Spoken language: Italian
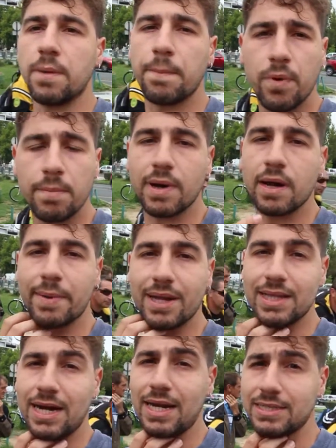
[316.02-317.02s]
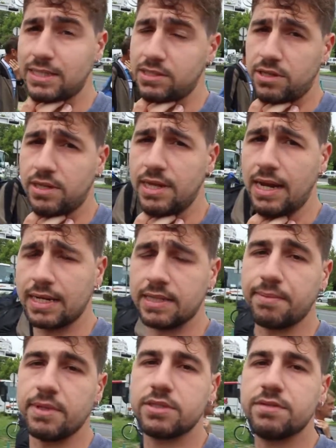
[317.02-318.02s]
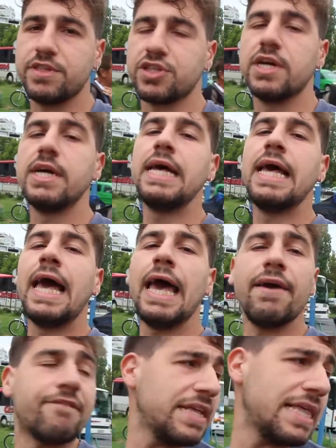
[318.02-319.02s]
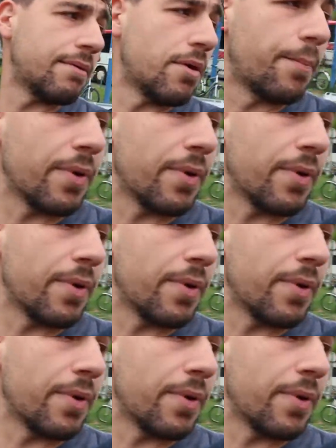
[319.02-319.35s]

il Pullman per andare alla stazione dei laghi di Blittrice e vediamo un